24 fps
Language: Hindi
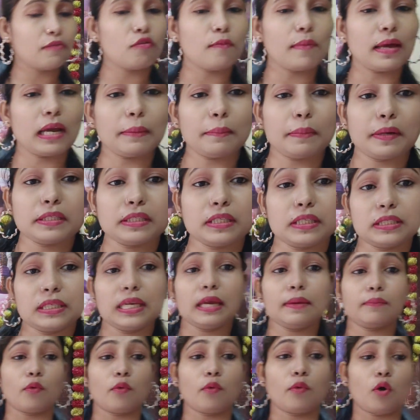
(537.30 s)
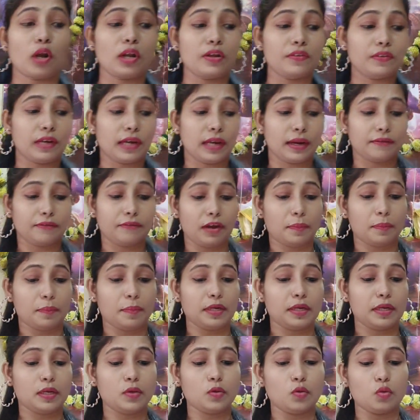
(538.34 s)
किया वो मैंने परचेज की है पॉलिम कैप
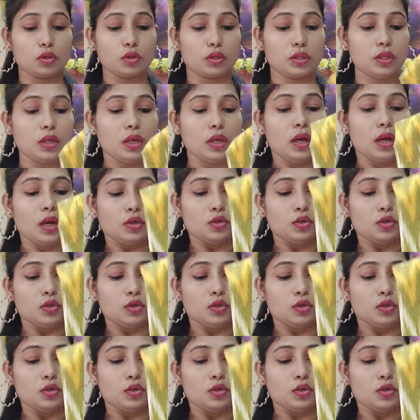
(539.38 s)
फैब्रिक की कुर्ती